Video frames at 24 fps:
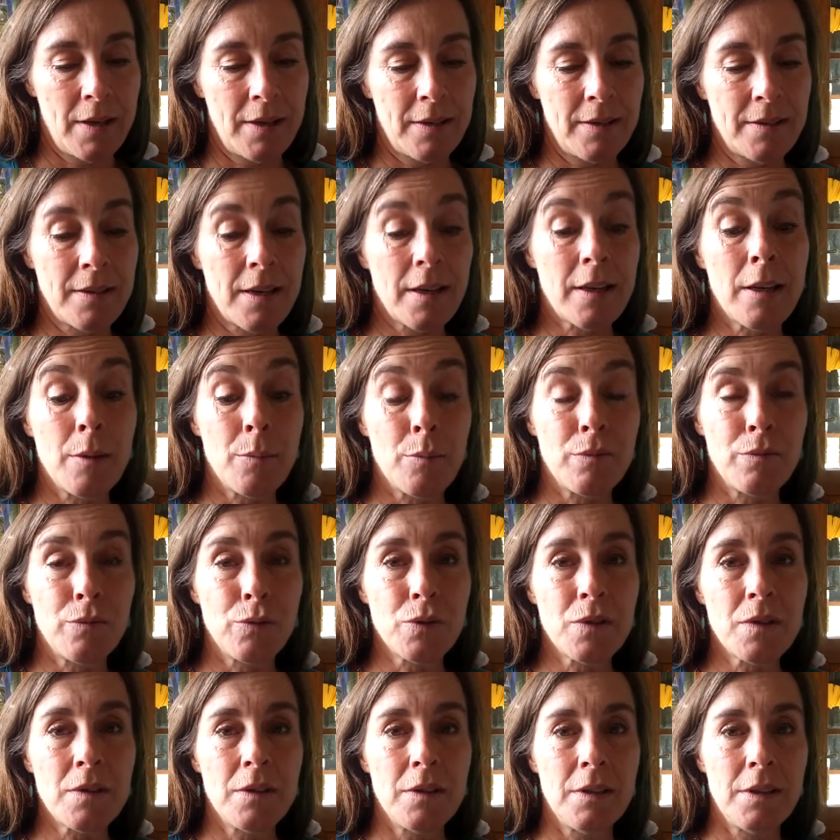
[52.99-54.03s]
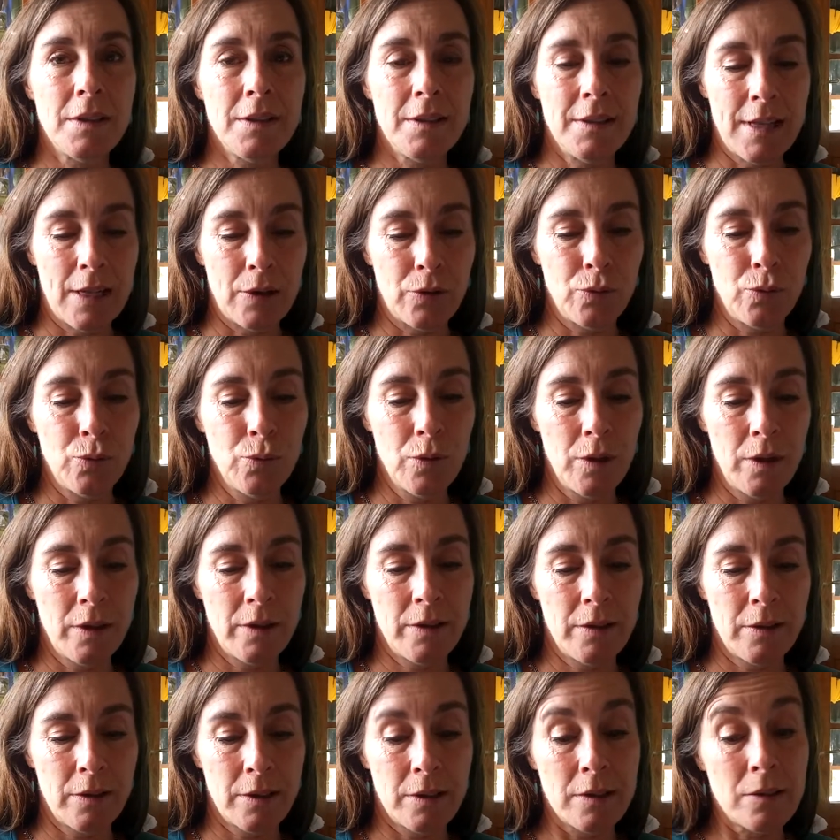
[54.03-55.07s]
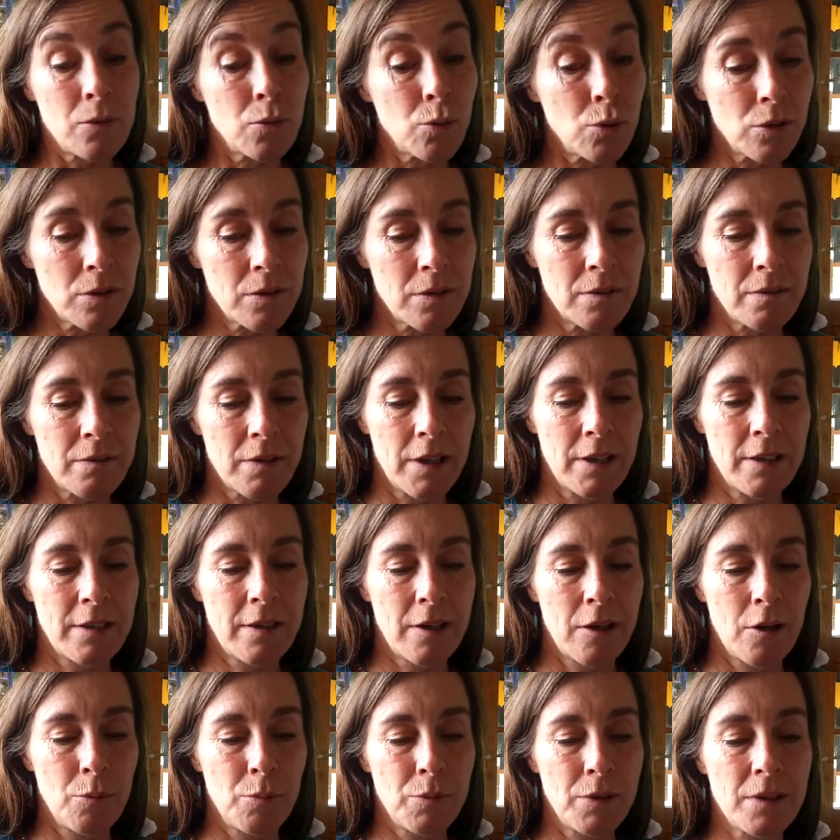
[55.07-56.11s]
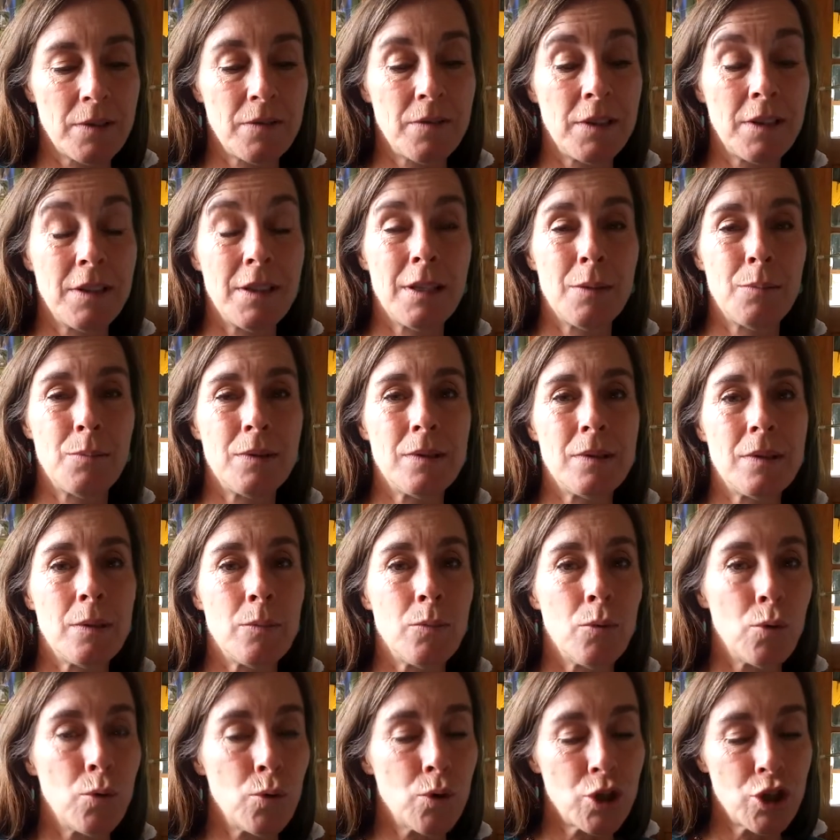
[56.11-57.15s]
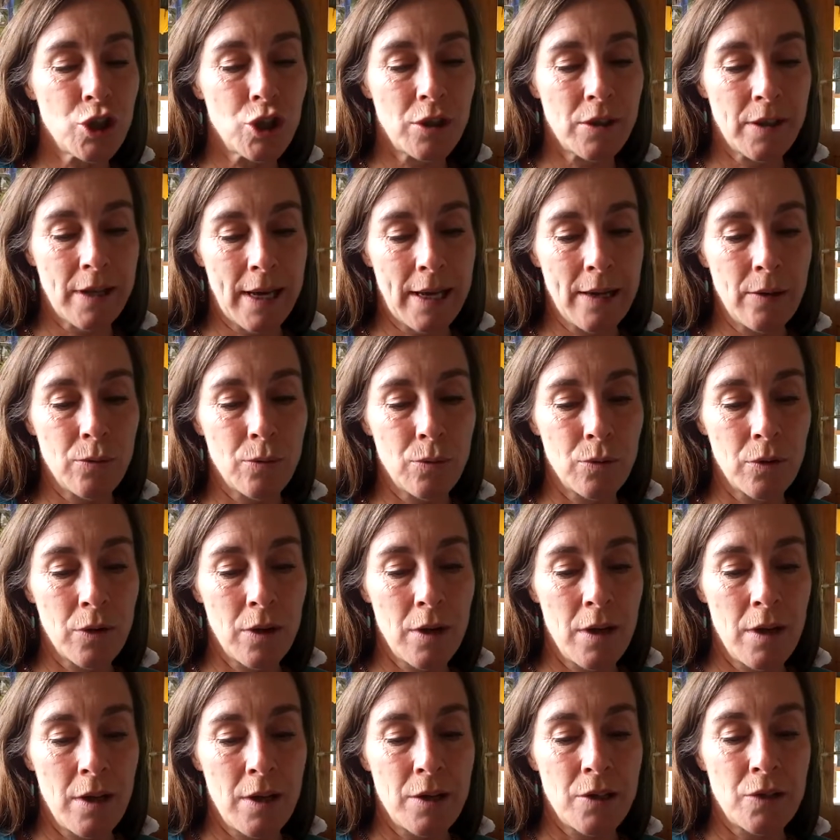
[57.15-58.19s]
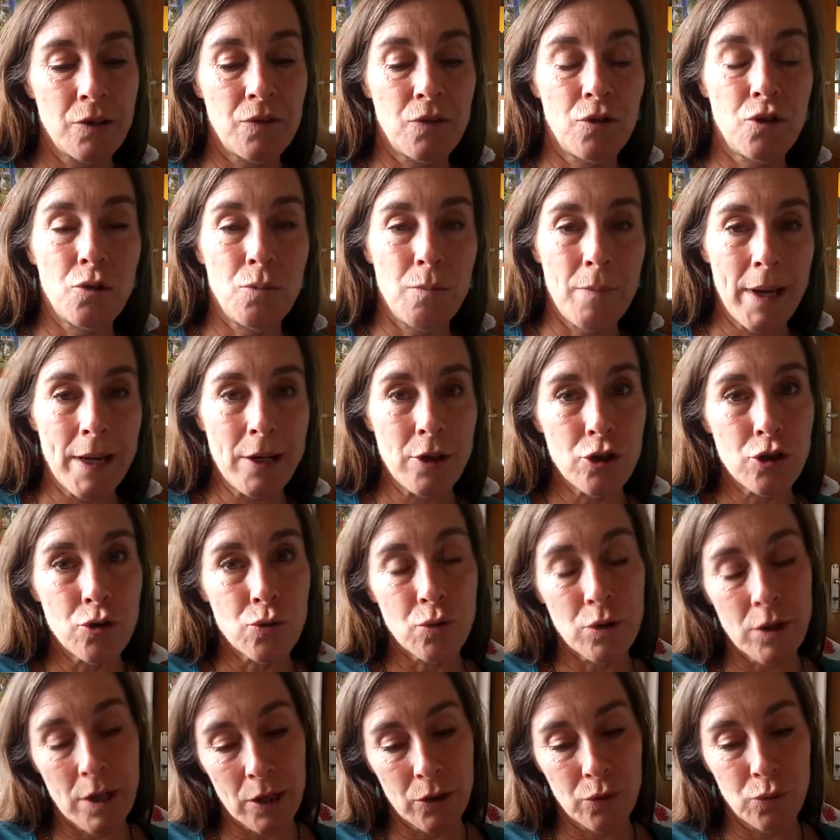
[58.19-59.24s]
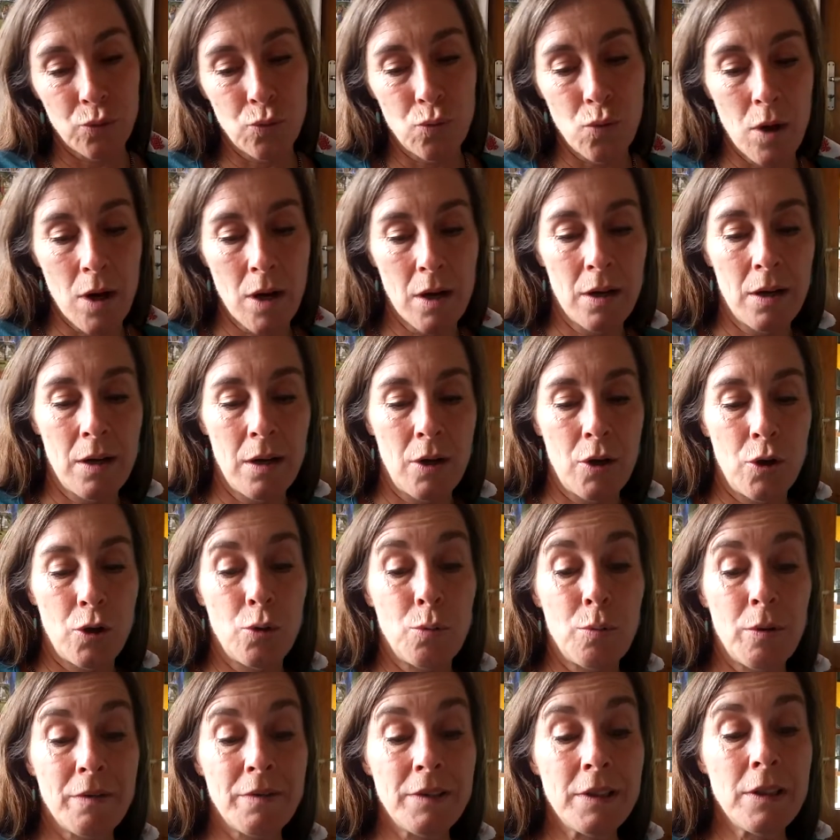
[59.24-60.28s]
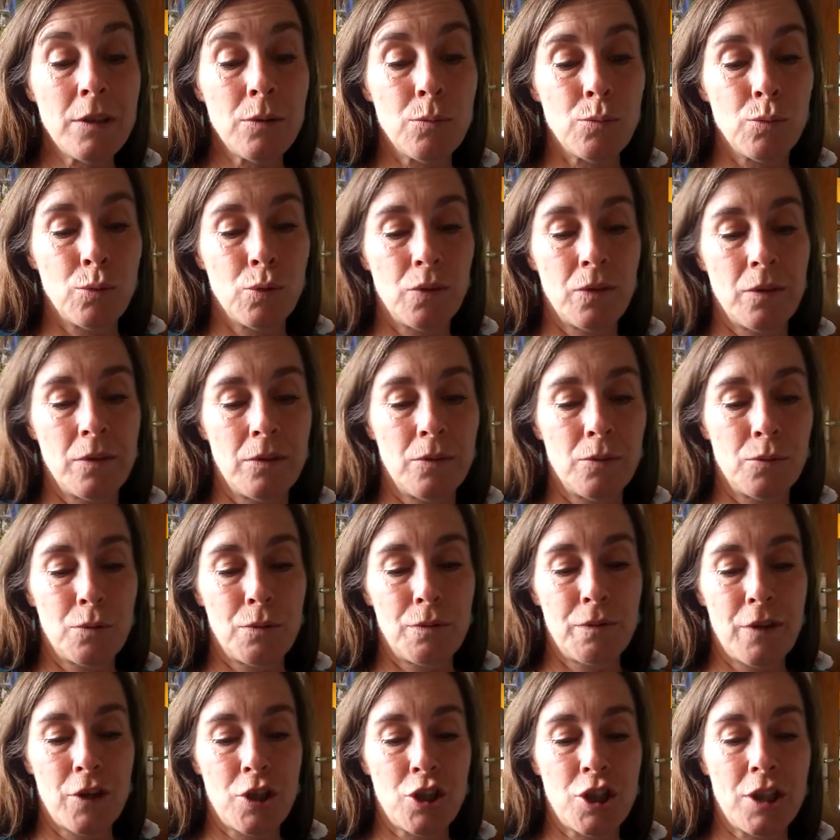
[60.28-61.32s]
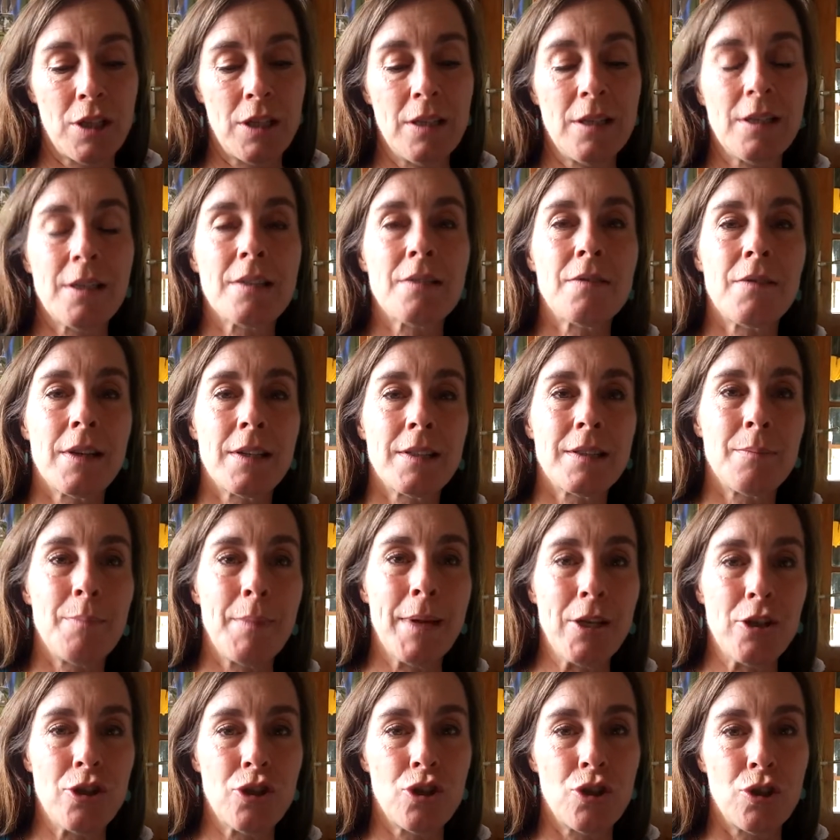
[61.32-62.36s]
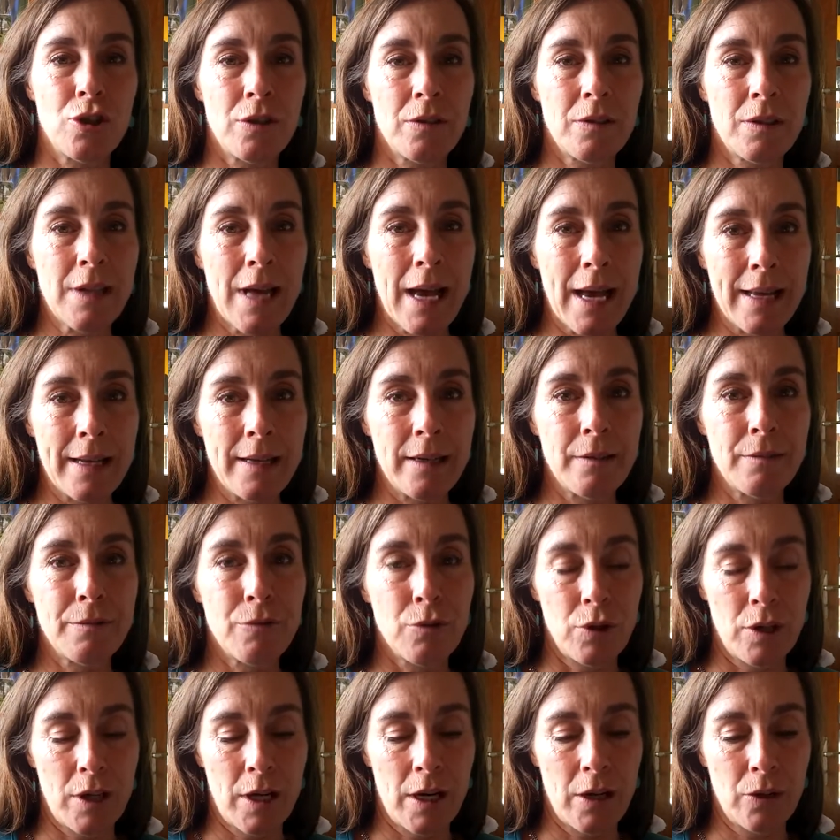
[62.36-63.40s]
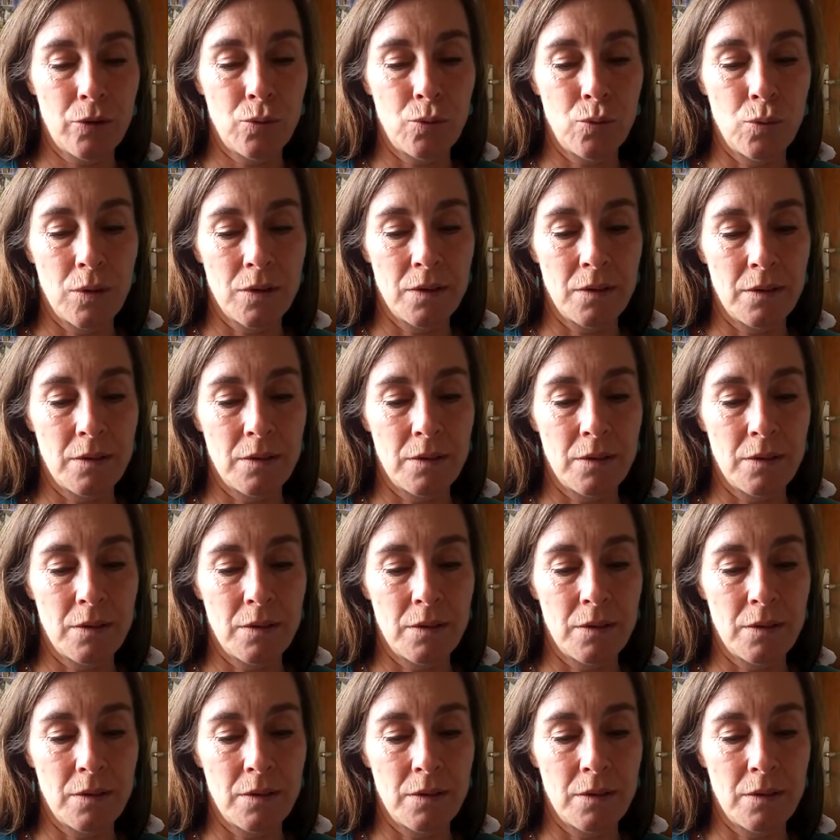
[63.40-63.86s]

Ich sage hier bewusst nicht natürliche Ressourcen, weil ich glaube, dass wir die epistemologische Trennung zwischen Mensch und Natur überwinden müssen und verstehen, dass wir als Menschen Teil von der Natur